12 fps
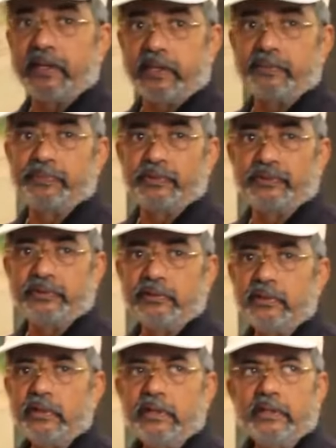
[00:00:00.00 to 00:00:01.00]
கரைக்கு போகுது
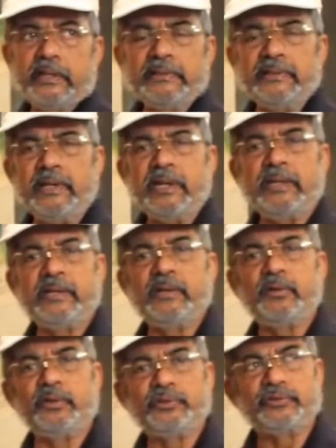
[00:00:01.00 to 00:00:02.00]
எதனால இங்கே
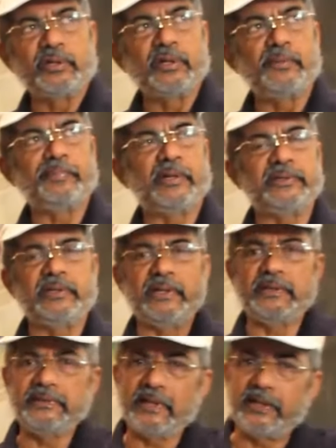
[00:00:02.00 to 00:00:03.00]
ஒரு சுரங்கப்பாதை
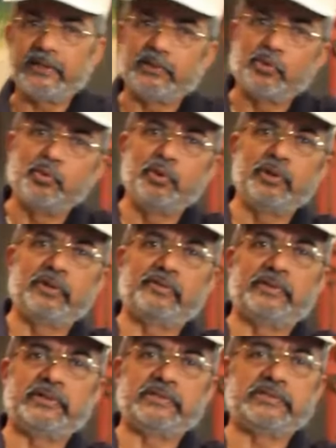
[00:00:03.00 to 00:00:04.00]
எதனால இந்த ஊருக்கு
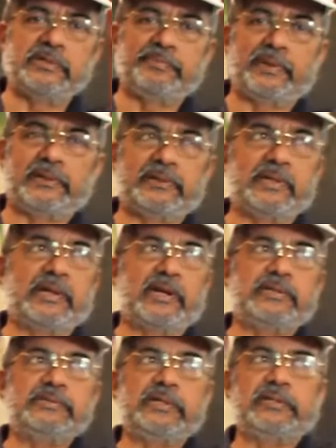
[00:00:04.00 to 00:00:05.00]
வந்துச்சுன்னு பார்த்தா
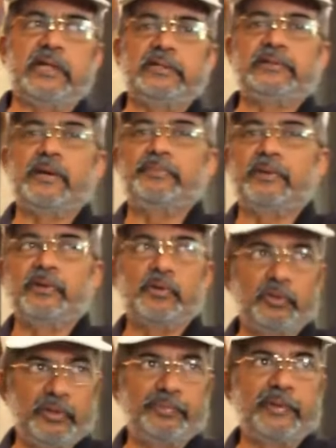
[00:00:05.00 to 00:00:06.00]
கடைசியில் இந்த எழுத்தாப்பில்
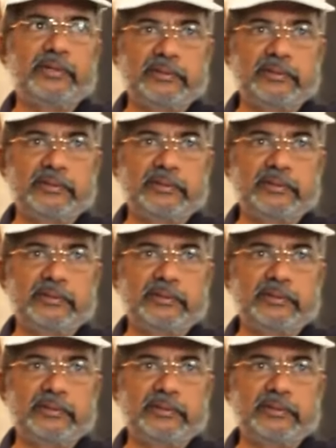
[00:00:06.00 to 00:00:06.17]
இருக்க ஊர் பேர்